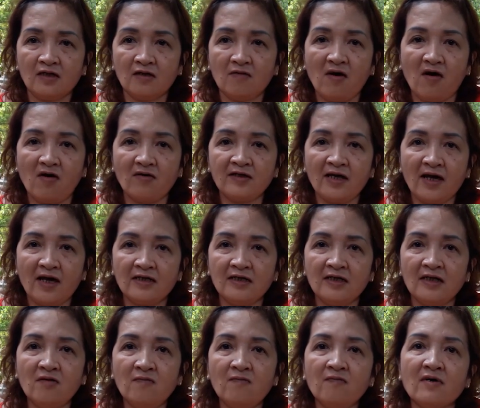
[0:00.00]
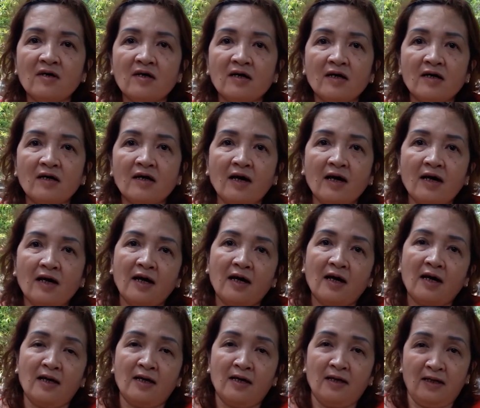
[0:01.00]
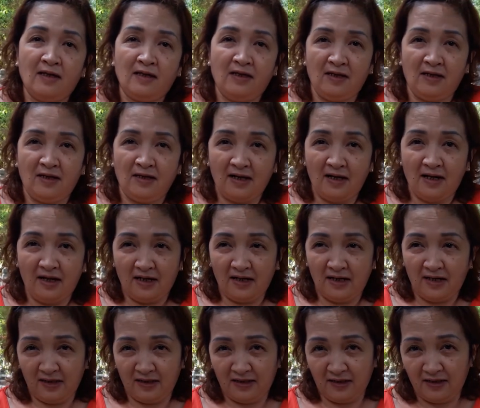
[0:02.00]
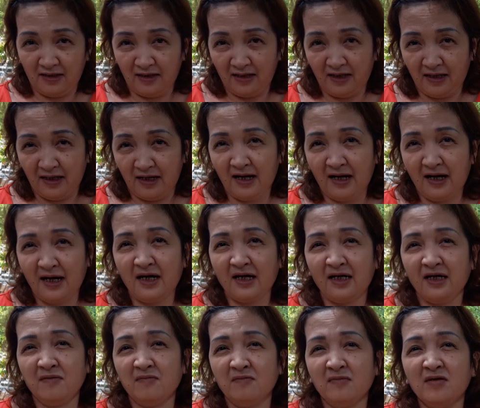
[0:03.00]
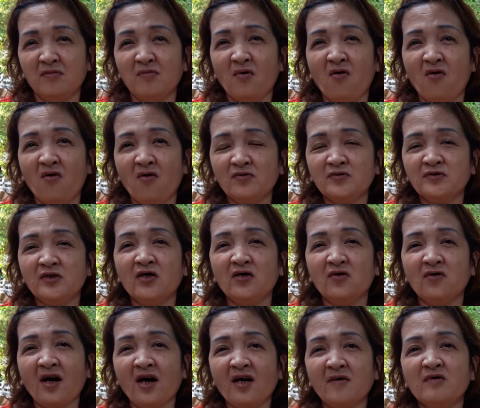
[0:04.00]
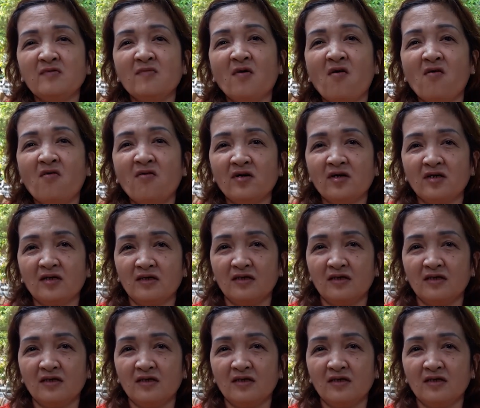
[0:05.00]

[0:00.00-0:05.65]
Nó bỏ nhà đi lúc là 24 chiều 24.